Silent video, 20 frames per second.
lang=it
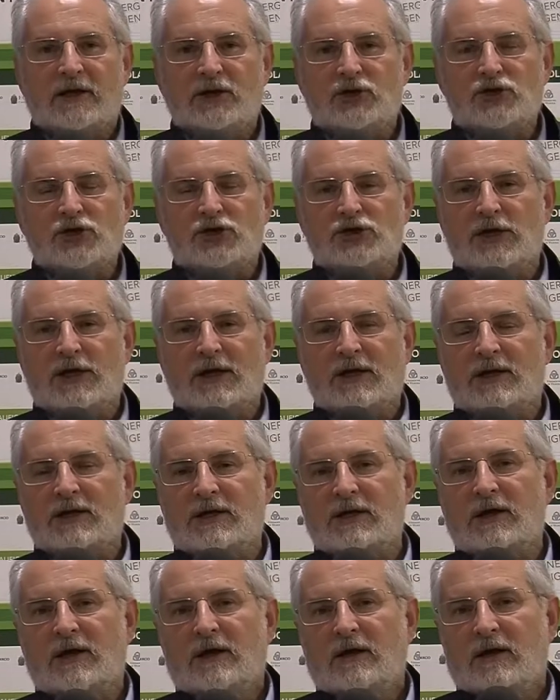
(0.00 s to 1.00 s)
e
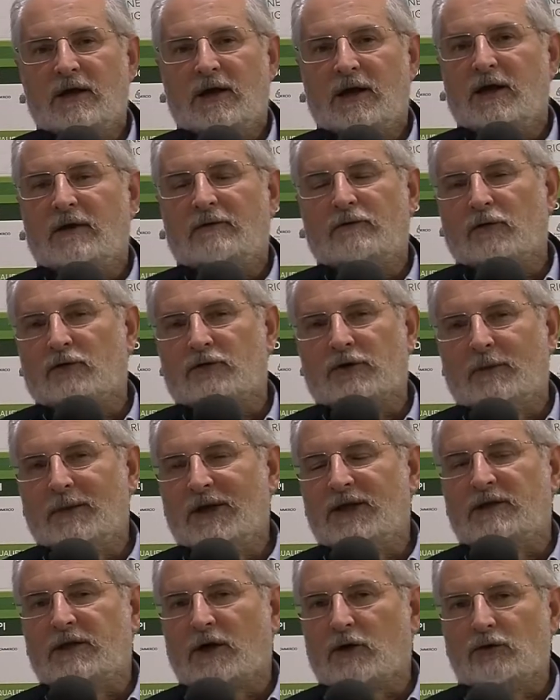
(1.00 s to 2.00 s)
Ingegneri e
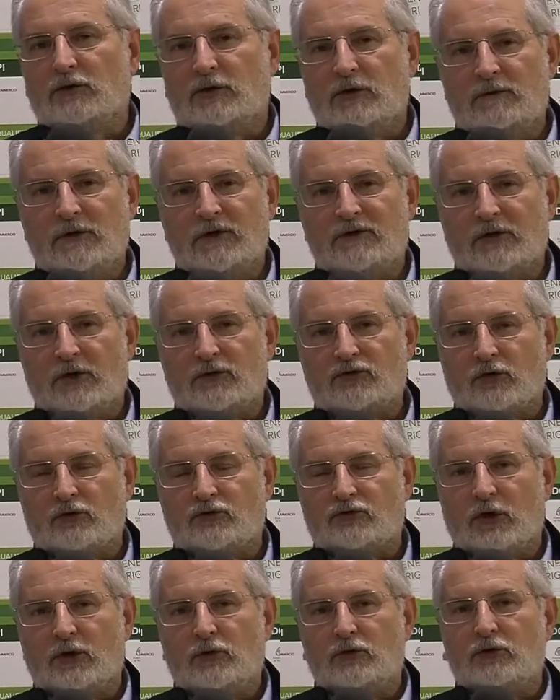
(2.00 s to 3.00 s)
fortemente condivisa e
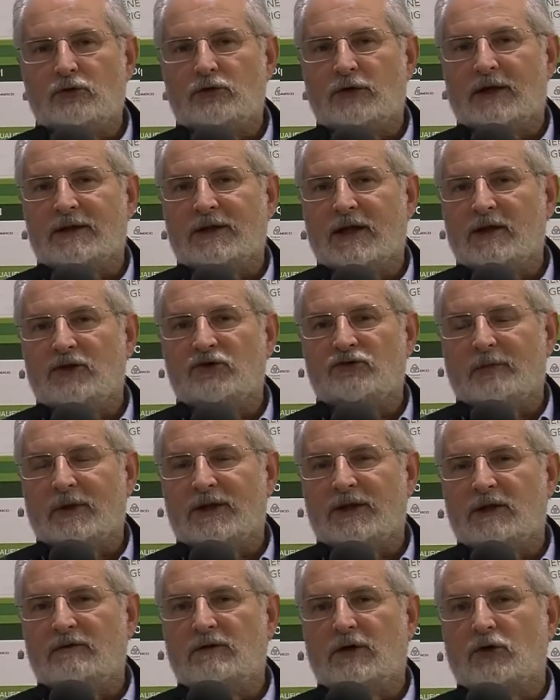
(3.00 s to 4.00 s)
sostenuta dai
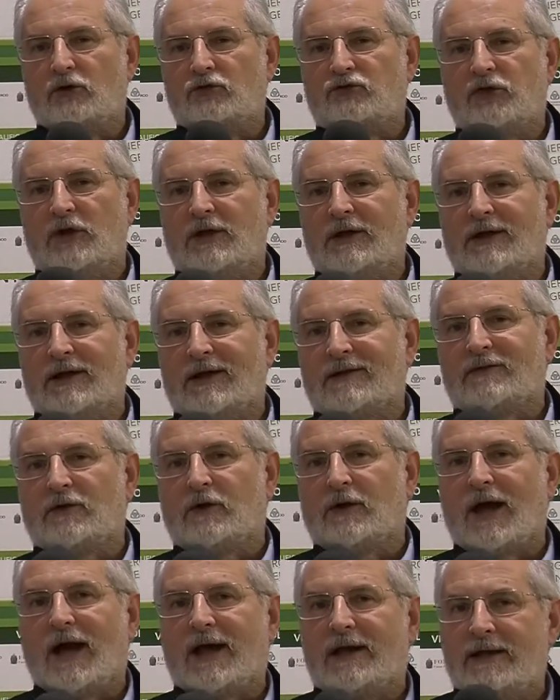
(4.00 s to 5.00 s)
rispettivi consigli
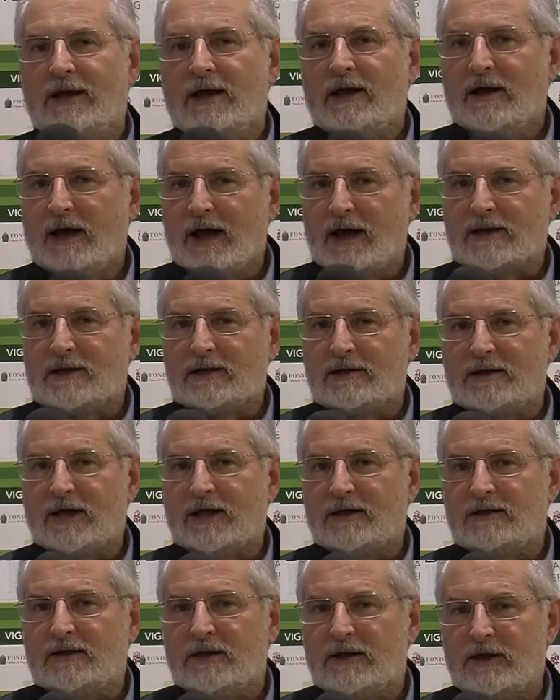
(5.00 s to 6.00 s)
nazionali
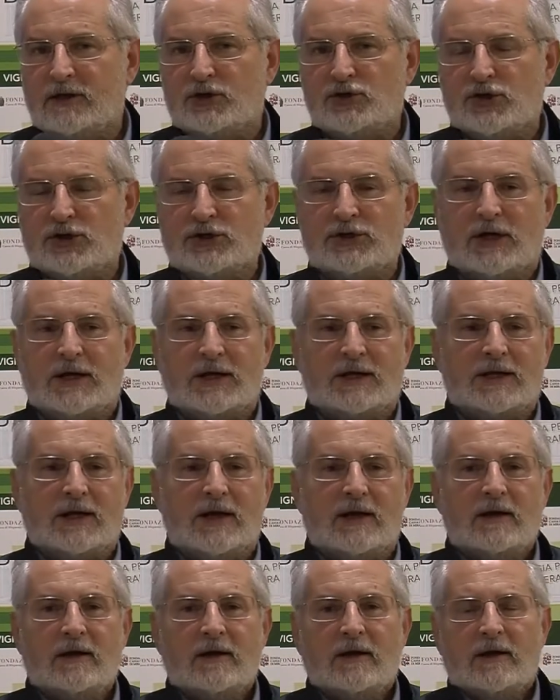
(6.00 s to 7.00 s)
architetti e
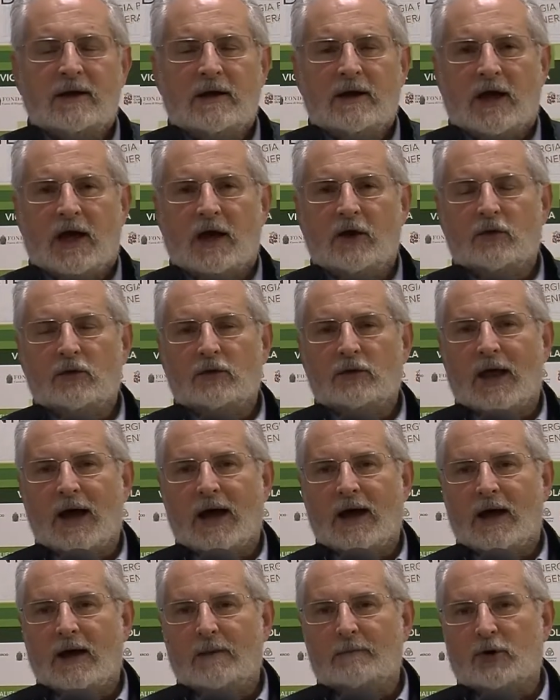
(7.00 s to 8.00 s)
ingegneri. È
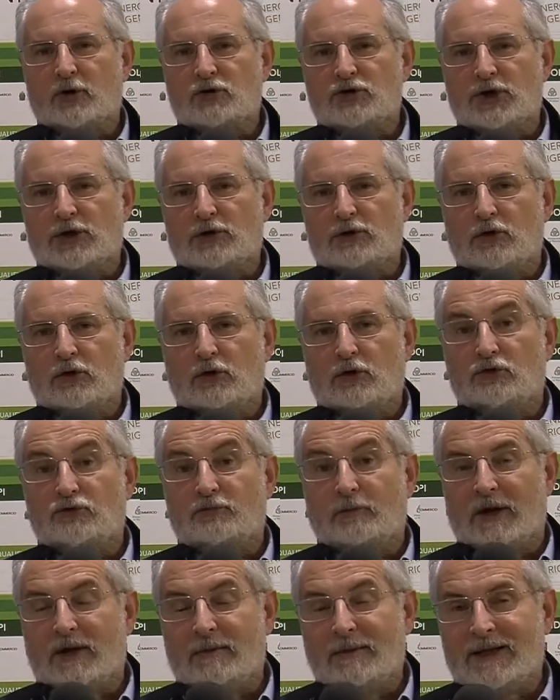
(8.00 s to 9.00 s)
un progetto
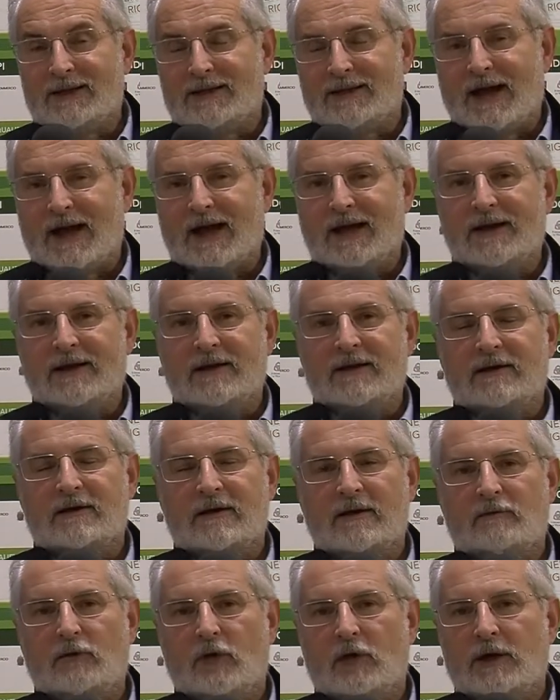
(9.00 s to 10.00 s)
sperimentale
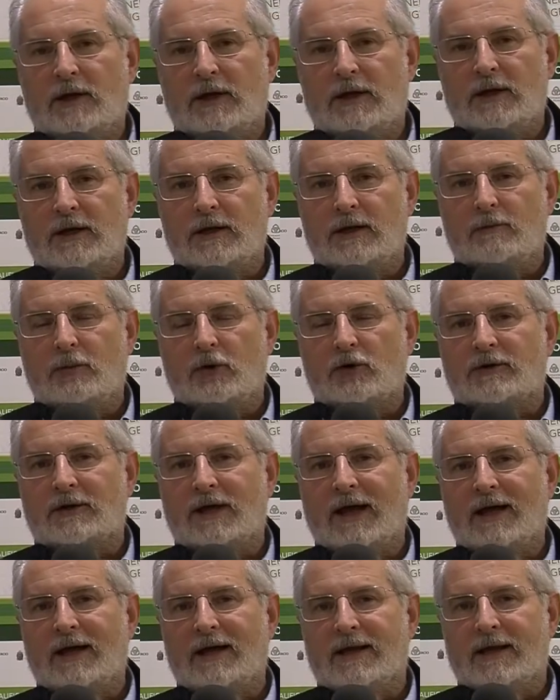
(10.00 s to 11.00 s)
che vuole
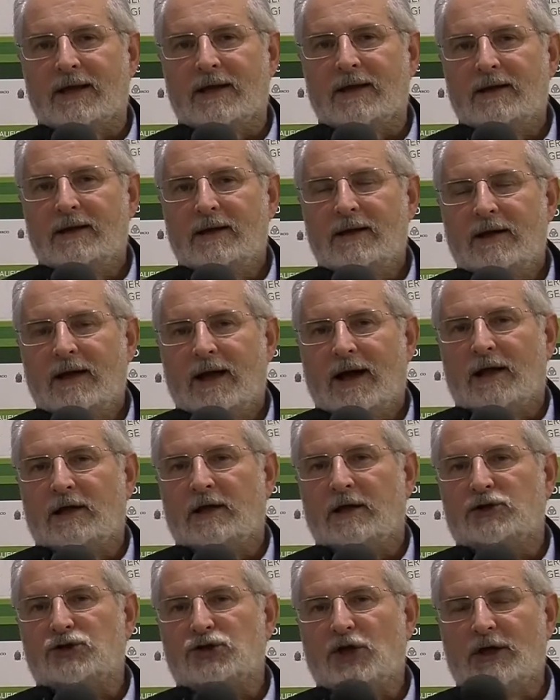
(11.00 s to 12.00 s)
riportare
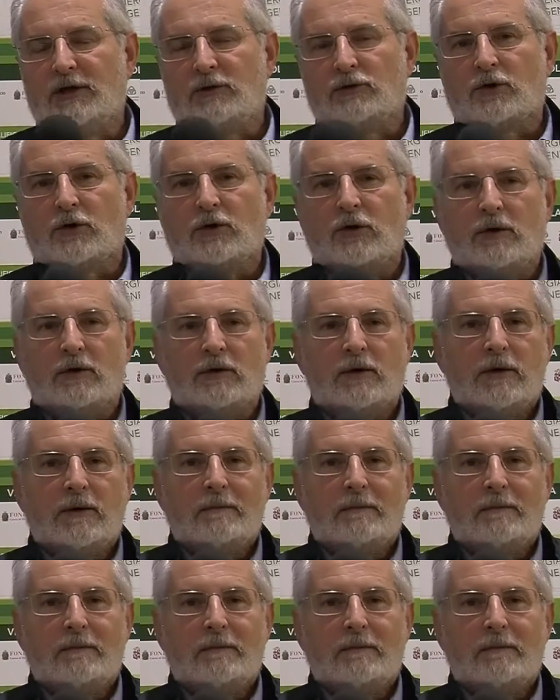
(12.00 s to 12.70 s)
al centro